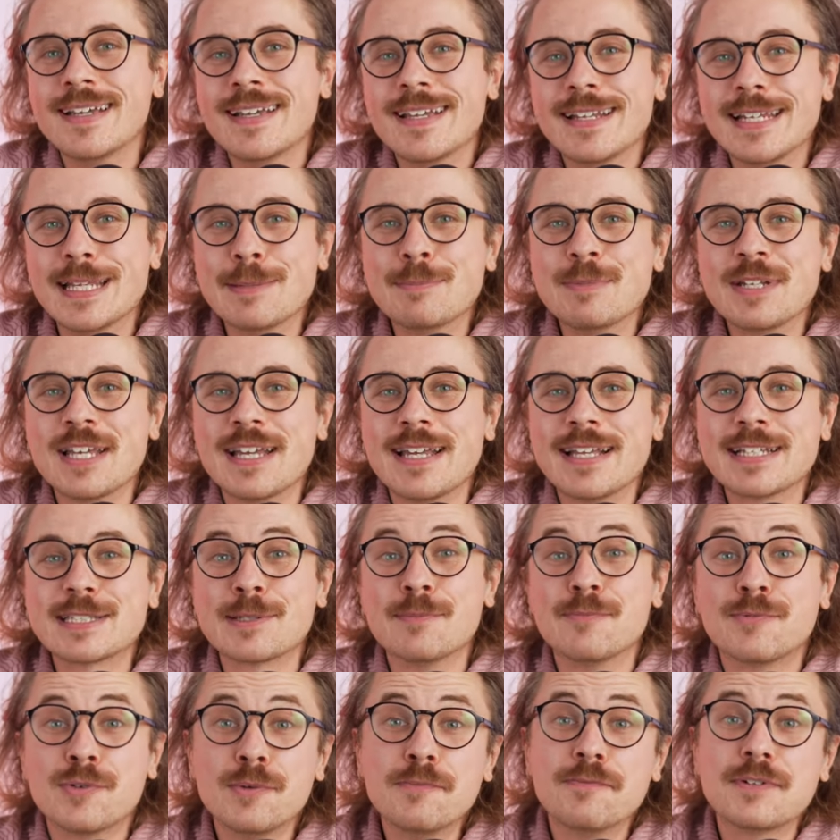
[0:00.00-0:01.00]
Neben der
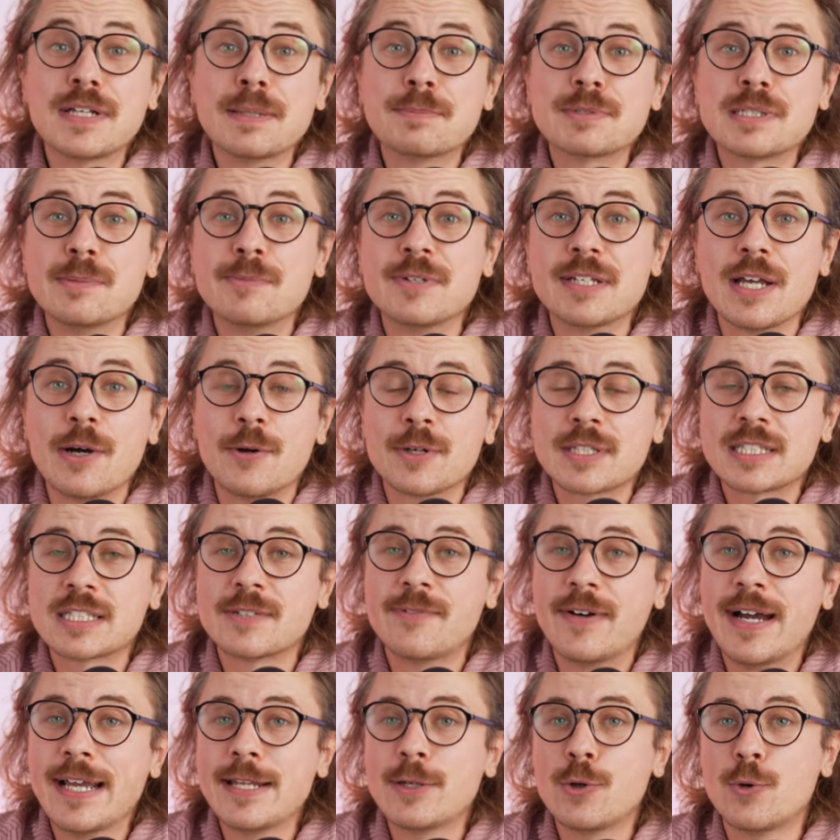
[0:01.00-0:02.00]
XM5 gibt es nämlich auch
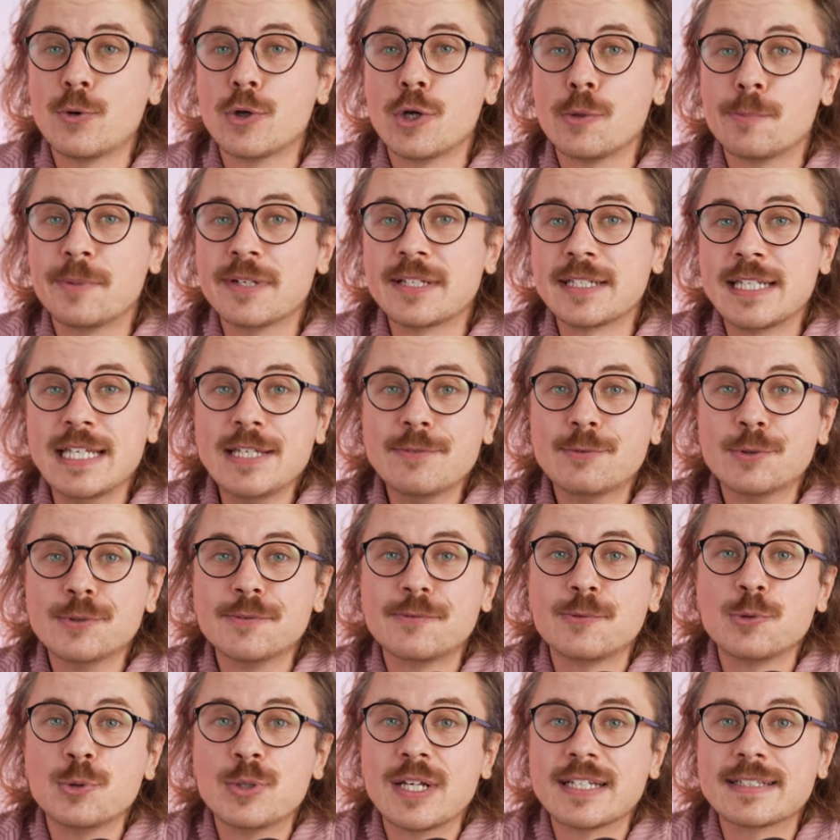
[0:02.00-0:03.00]
zwei neue Objektive
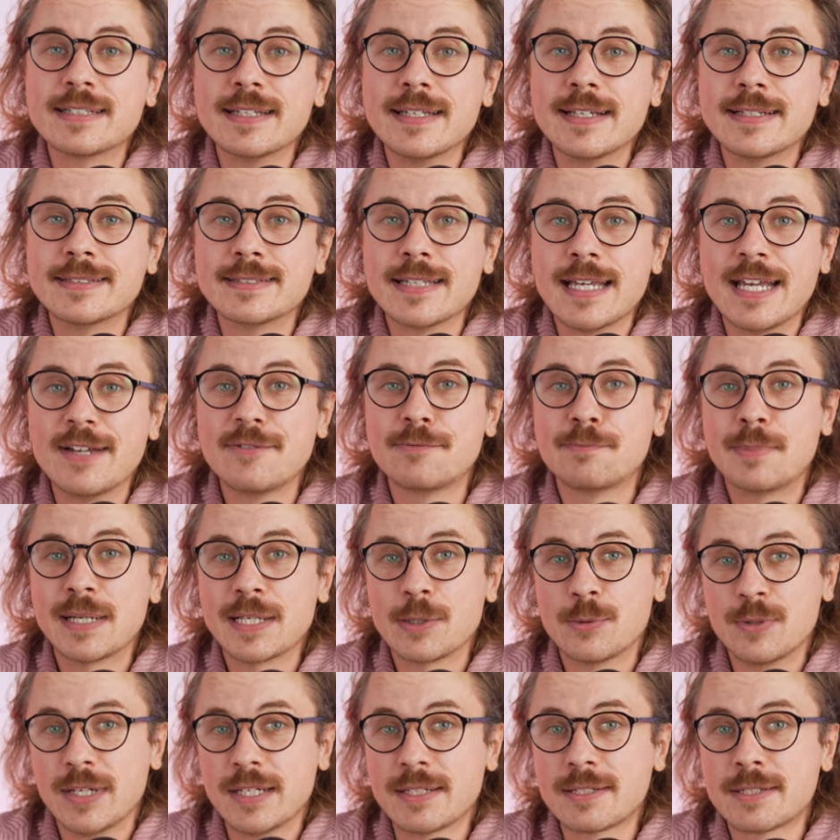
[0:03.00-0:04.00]
für das
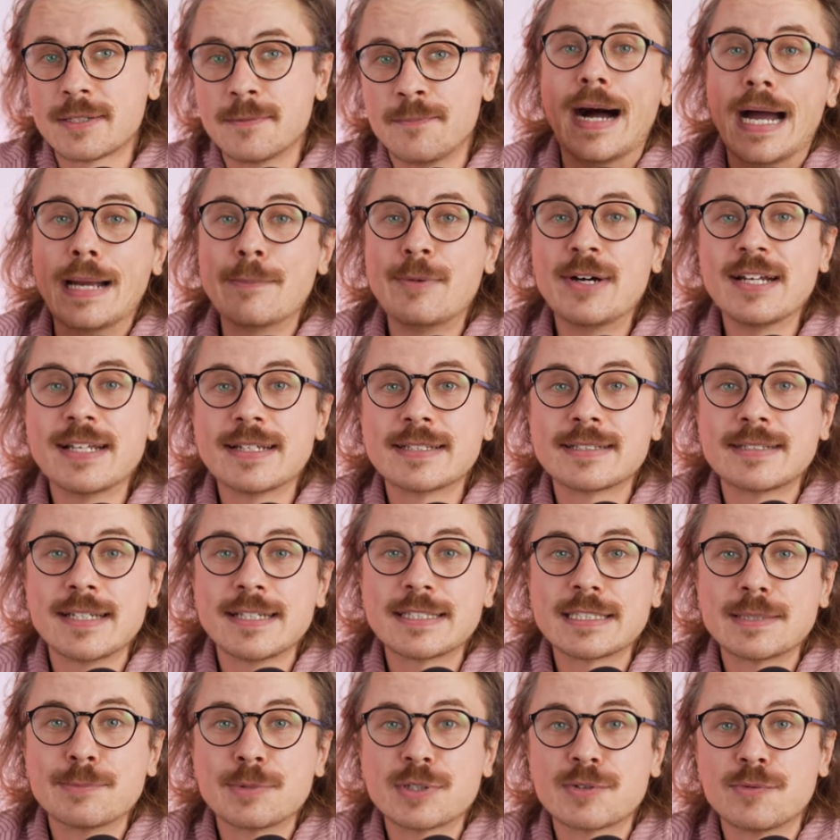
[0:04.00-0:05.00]
XF-Bajonett. Einmal das
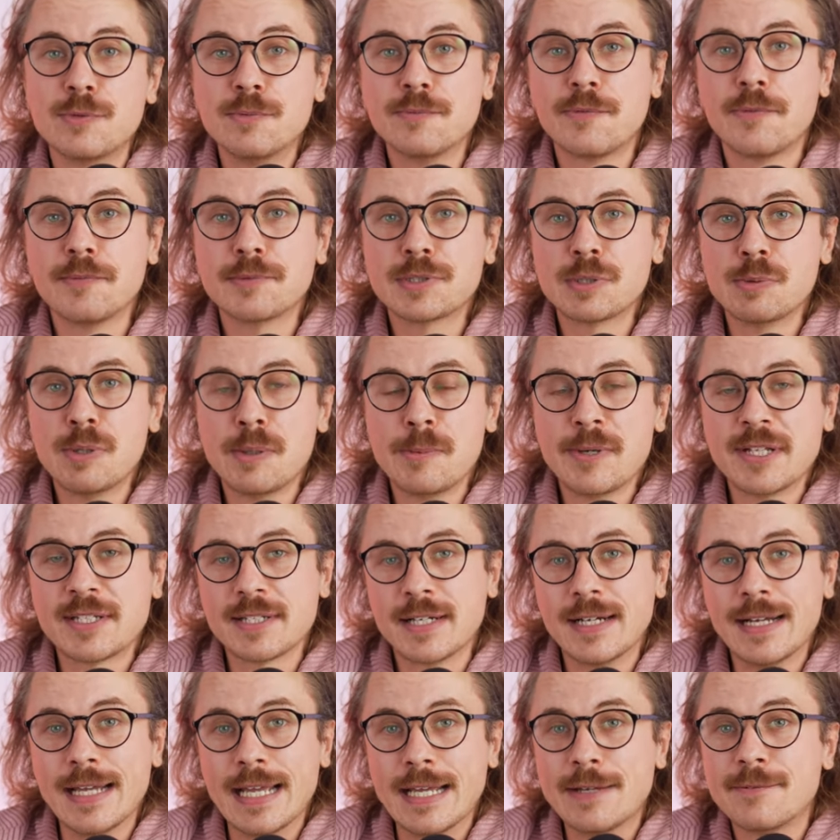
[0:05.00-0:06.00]
16 bis 55 mm
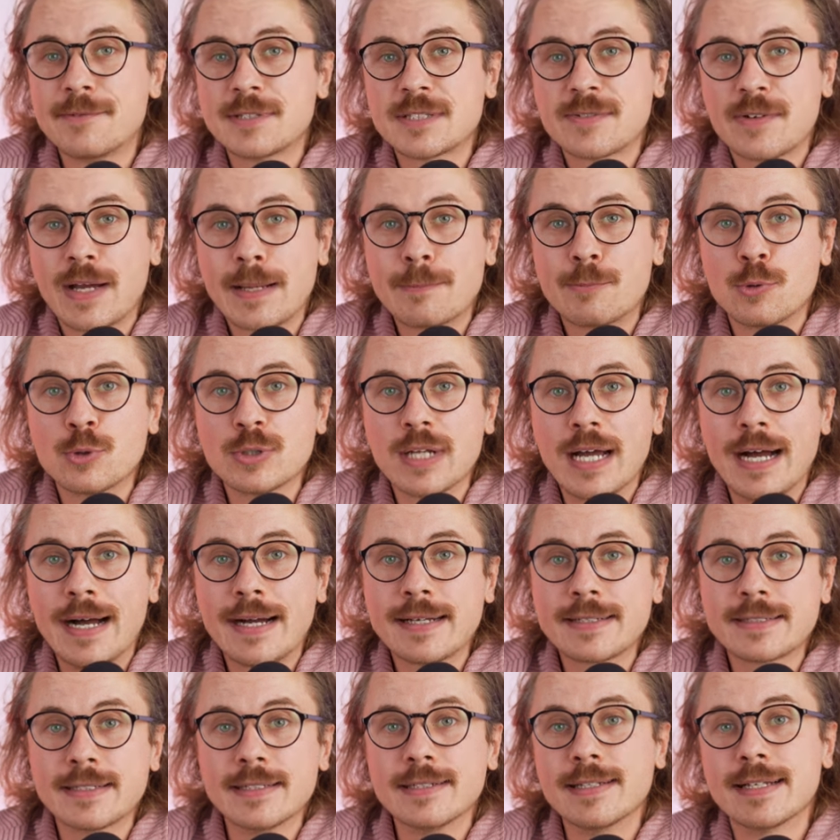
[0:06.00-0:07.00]

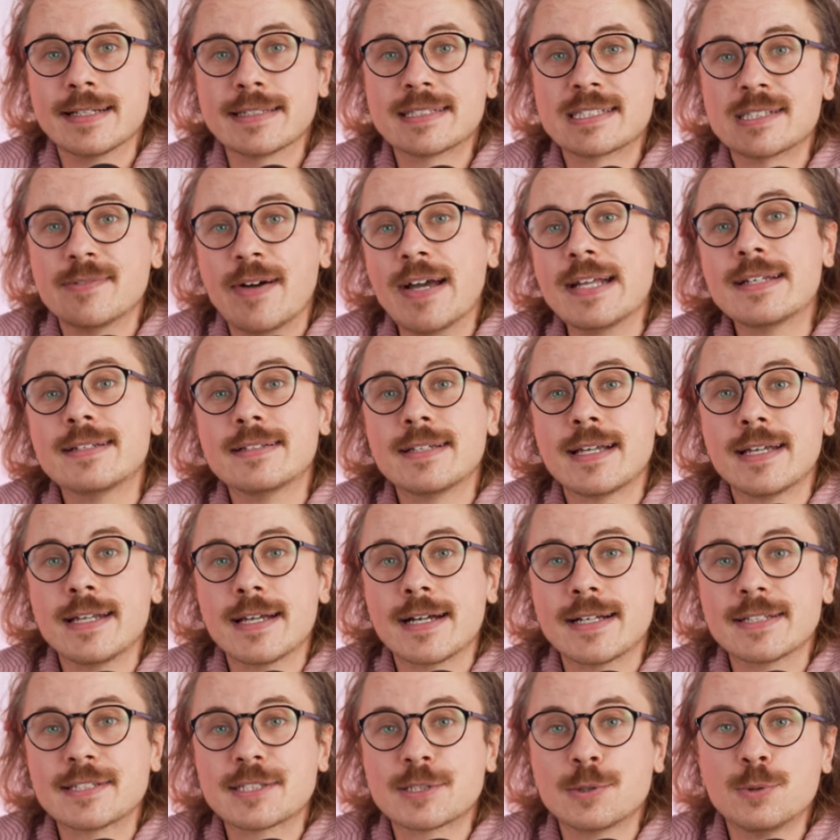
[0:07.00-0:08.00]
f2.8 in der zweiten
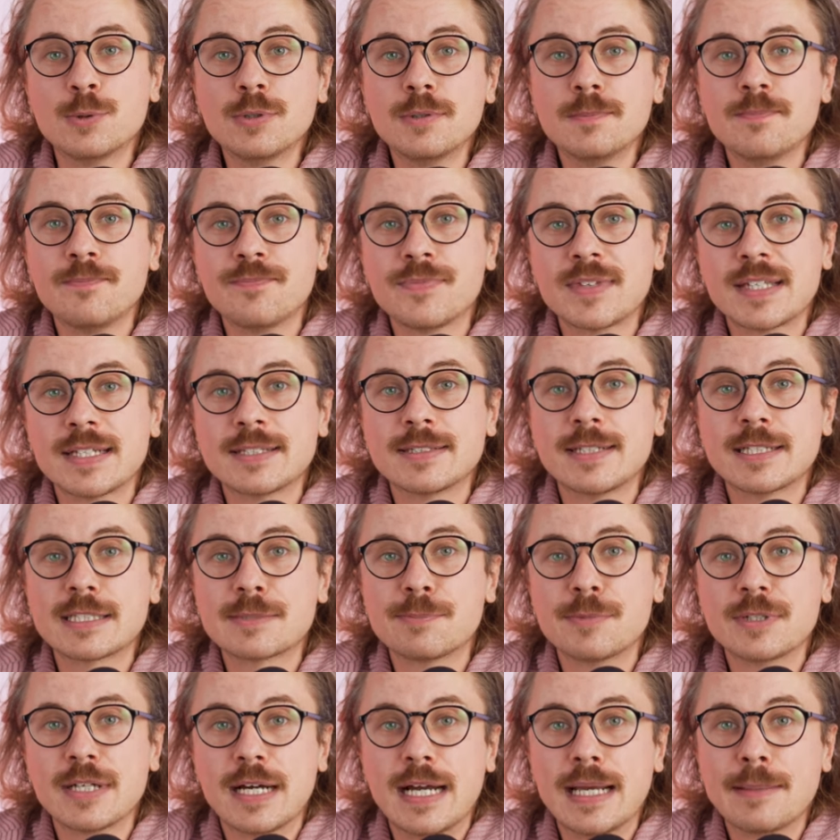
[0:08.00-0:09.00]
Generation, das jetzt
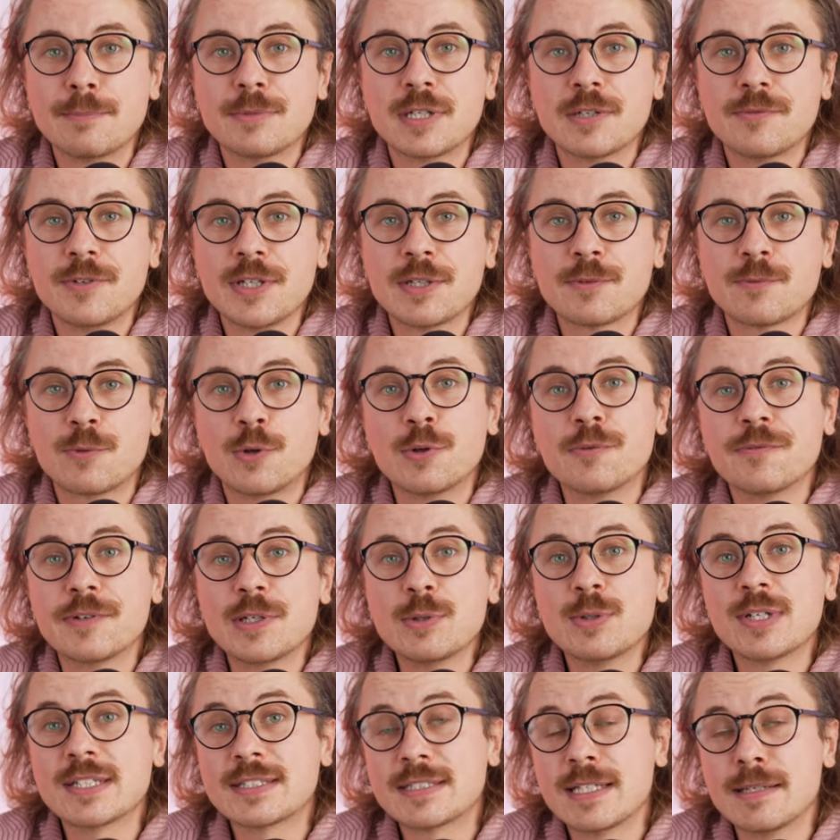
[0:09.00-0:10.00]
mit einem Gewicht von
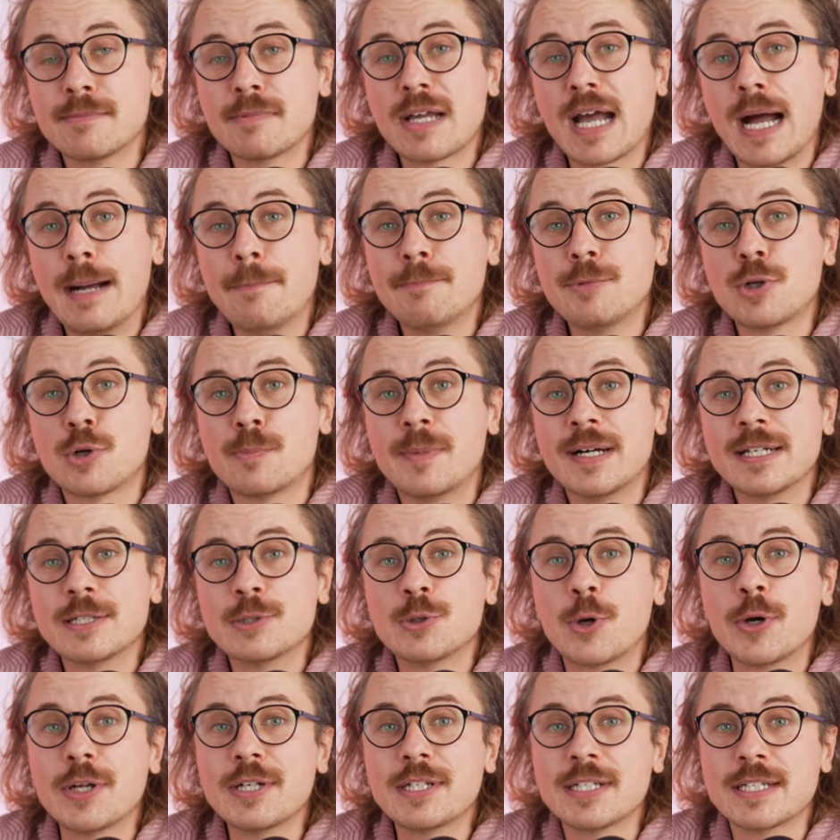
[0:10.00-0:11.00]
410 Gramm nochmal
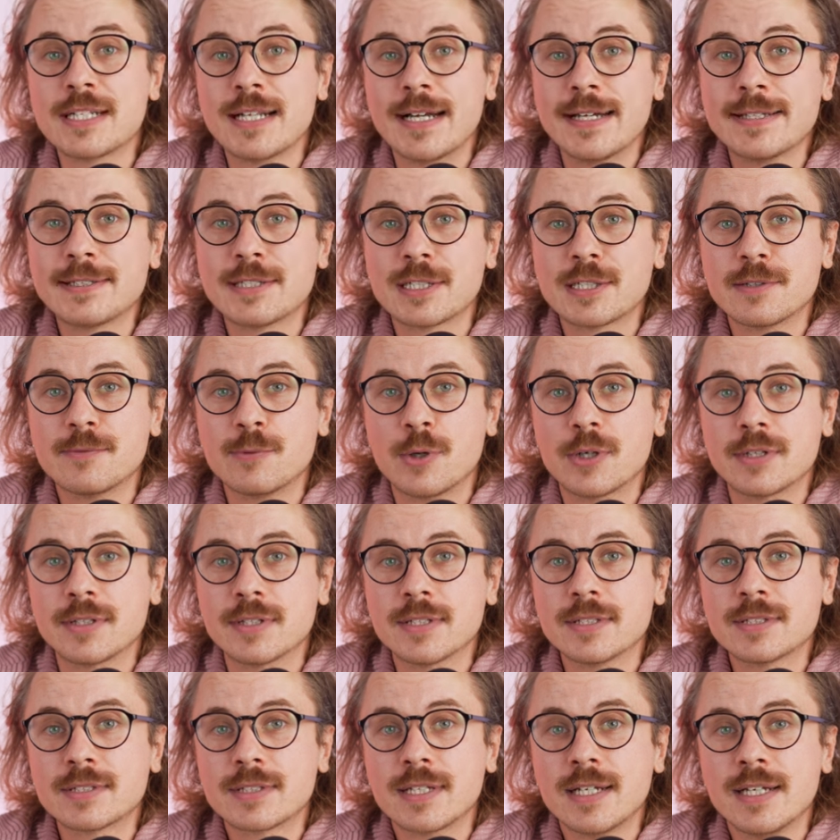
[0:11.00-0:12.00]
deutlich leichter geworden
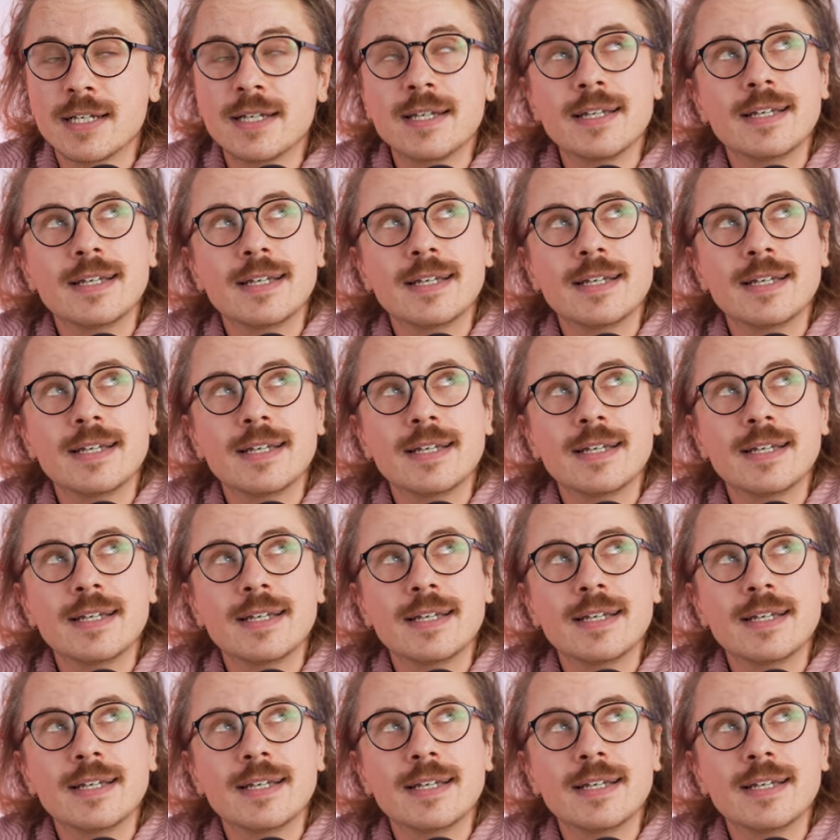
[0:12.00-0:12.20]
ist.